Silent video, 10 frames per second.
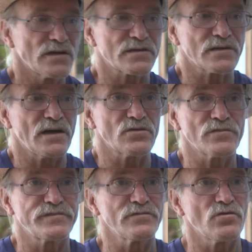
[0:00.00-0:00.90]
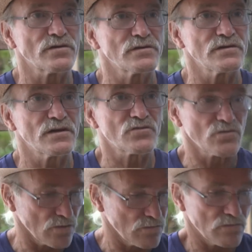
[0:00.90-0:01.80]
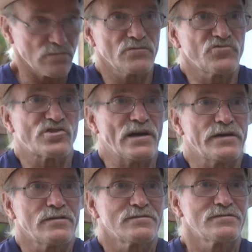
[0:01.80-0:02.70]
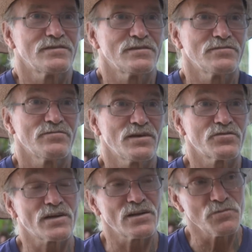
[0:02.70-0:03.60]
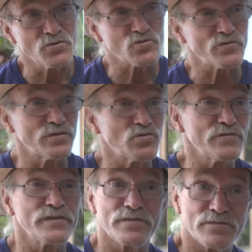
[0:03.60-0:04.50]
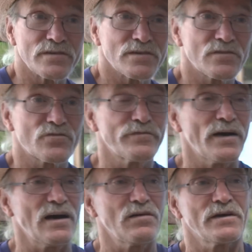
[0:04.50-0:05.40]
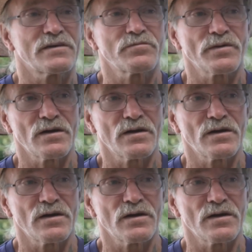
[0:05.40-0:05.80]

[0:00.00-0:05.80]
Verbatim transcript: nach drei oder vier Wochen hast du dann einen Stein. Also kann ich immer nur so viel holen, wie viel zum Verarbeiten